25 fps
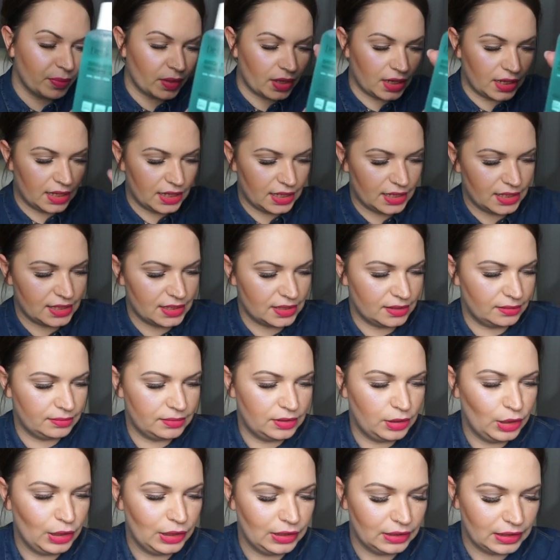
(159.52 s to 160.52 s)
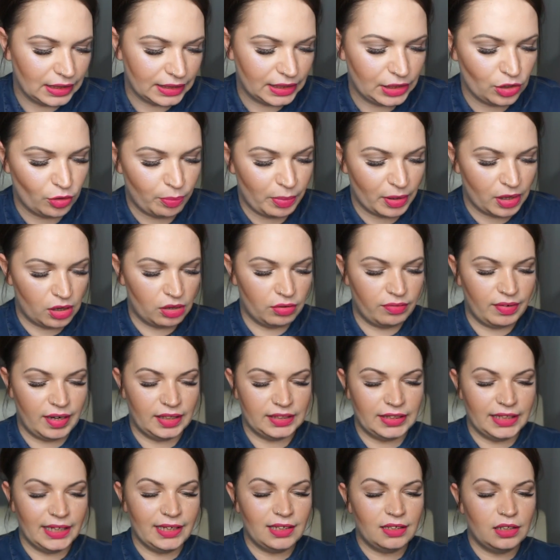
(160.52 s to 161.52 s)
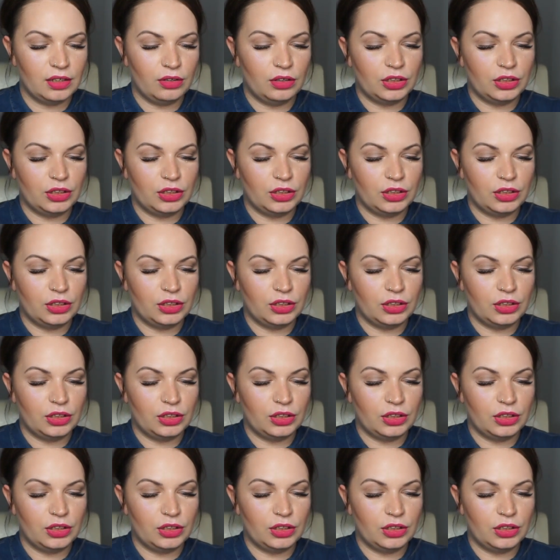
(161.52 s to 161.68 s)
e, takie opakowanie,